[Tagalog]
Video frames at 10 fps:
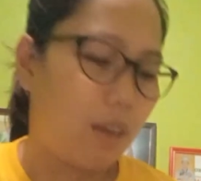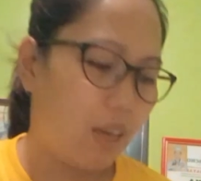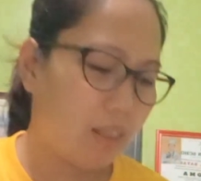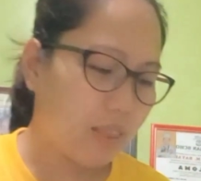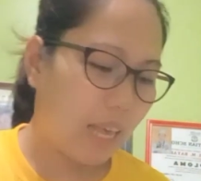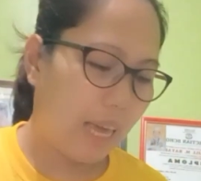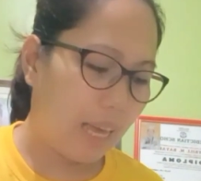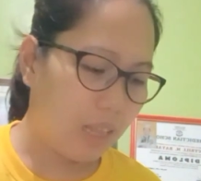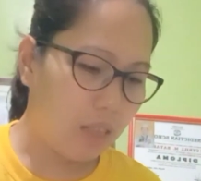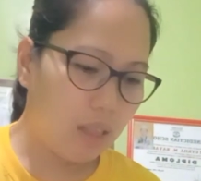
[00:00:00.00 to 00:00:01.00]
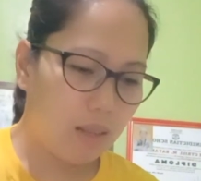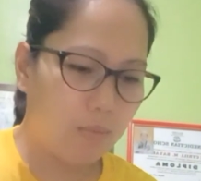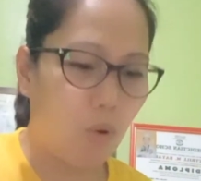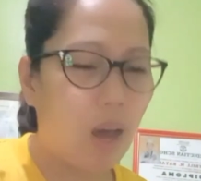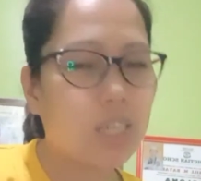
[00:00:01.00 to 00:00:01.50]
And then,
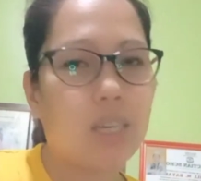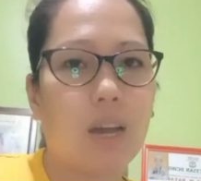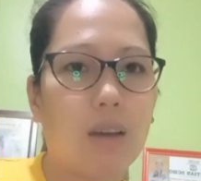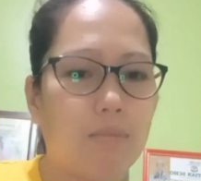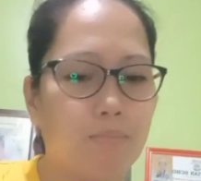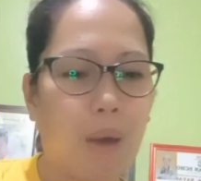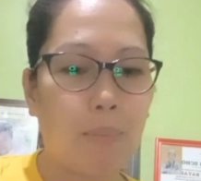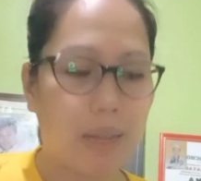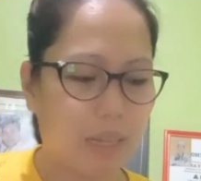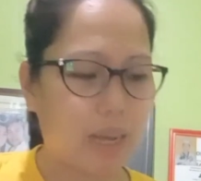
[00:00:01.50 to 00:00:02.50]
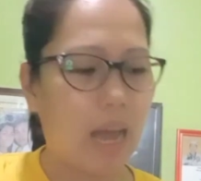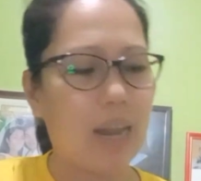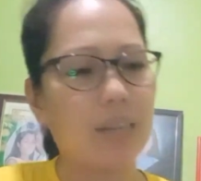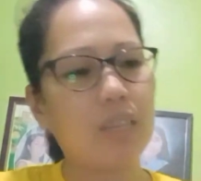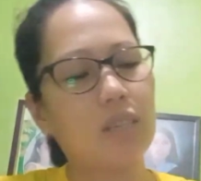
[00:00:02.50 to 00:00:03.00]
mukha siyang
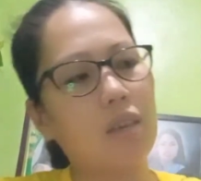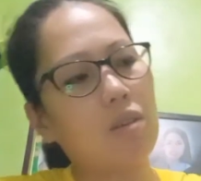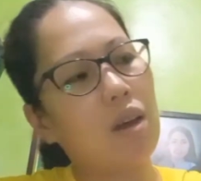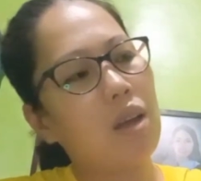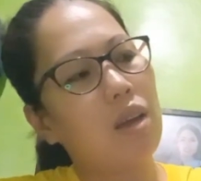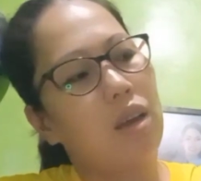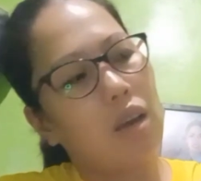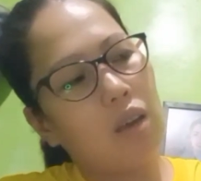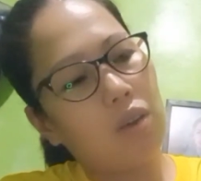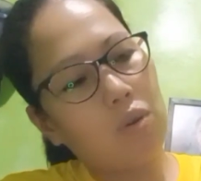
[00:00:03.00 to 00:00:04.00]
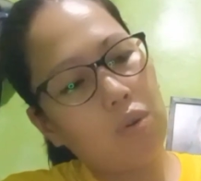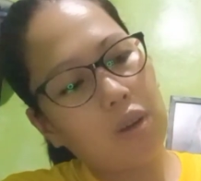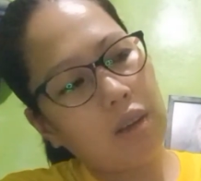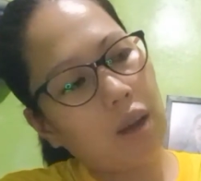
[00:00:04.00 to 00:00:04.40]
pangmatagalan. Kasi yung, yung